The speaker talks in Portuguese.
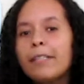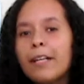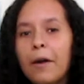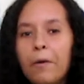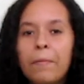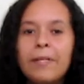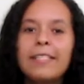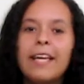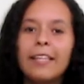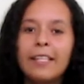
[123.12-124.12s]
terá uma
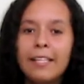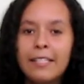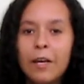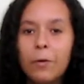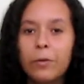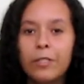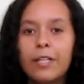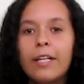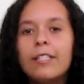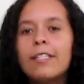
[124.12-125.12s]
passeata da saúde.
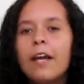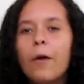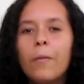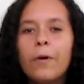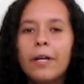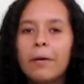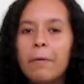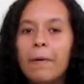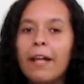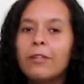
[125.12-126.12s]
Será um
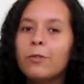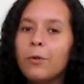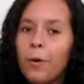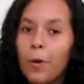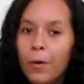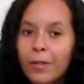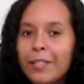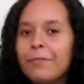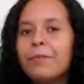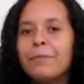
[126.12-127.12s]
programa para
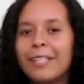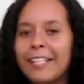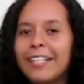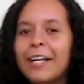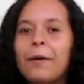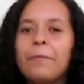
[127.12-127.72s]
toda a família.